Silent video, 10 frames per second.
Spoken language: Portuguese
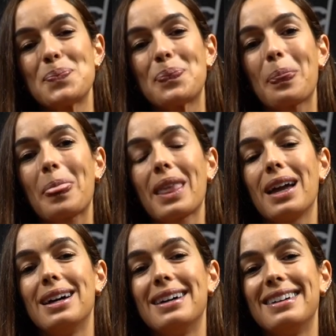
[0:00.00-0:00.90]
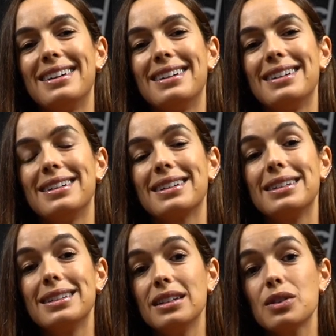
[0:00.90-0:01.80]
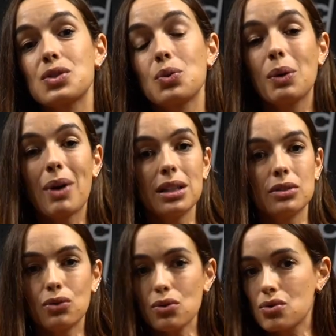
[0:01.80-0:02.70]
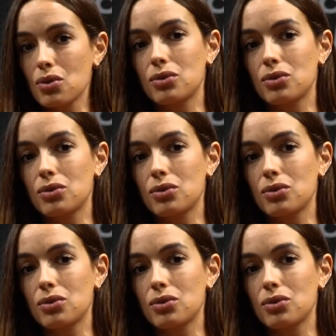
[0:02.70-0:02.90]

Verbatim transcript: uh, que eu sou igual a todos,